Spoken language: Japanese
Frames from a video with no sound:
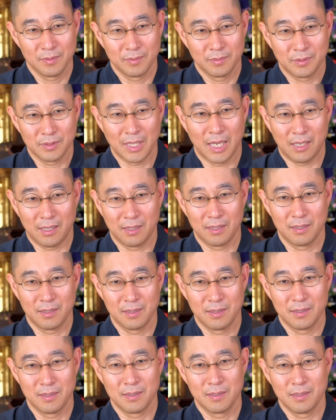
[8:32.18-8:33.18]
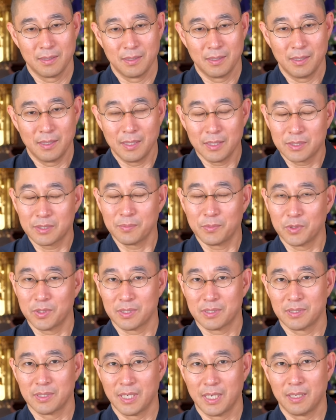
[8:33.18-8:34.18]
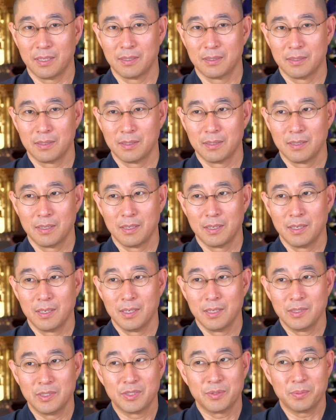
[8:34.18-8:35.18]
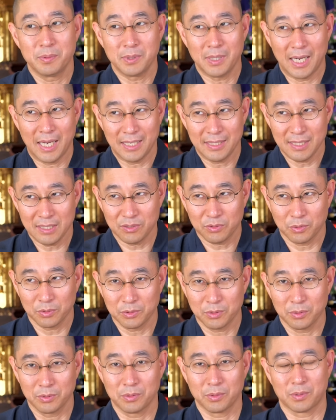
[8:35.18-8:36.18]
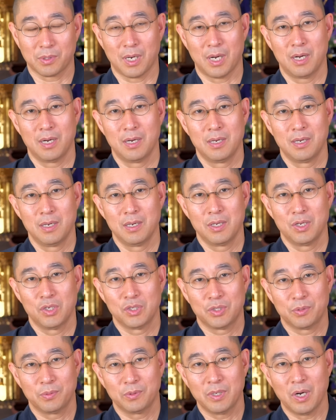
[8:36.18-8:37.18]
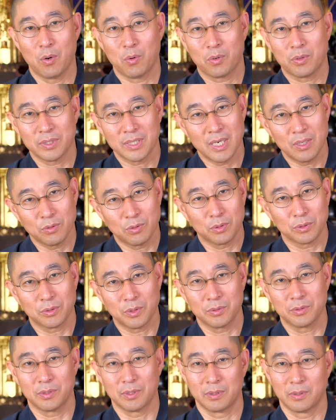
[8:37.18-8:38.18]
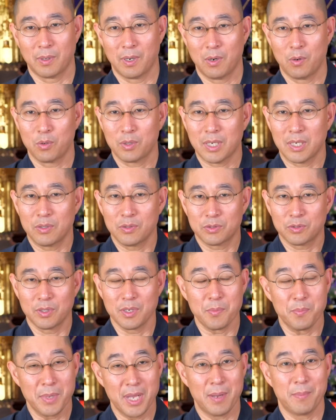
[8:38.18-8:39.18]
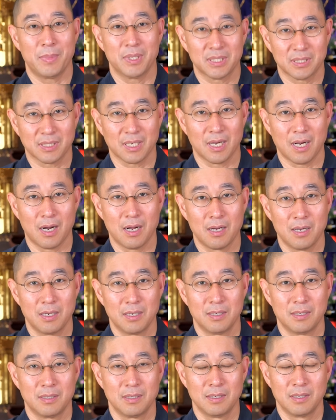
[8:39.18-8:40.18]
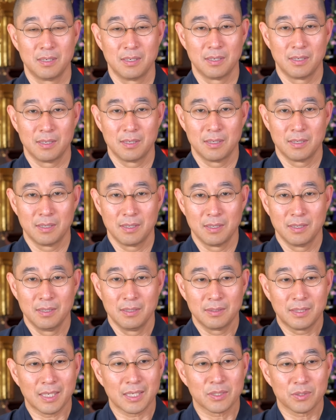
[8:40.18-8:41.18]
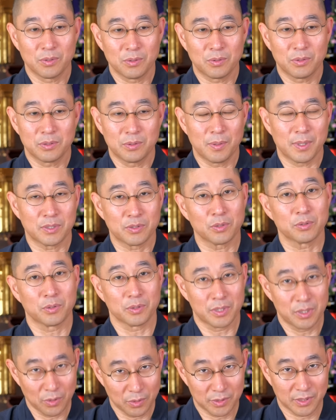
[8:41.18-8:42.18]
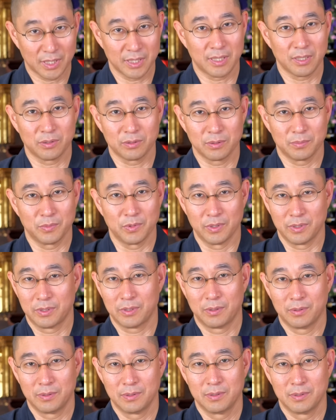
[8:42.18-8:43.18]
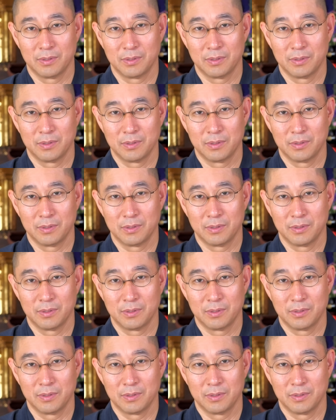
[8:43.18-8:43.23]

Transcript: 普段、いつもですね、自分が話すこととか、自分が行うことっていうのは他の人に見えますから。ただそのことはちょっと気をつけてると思うんですよ。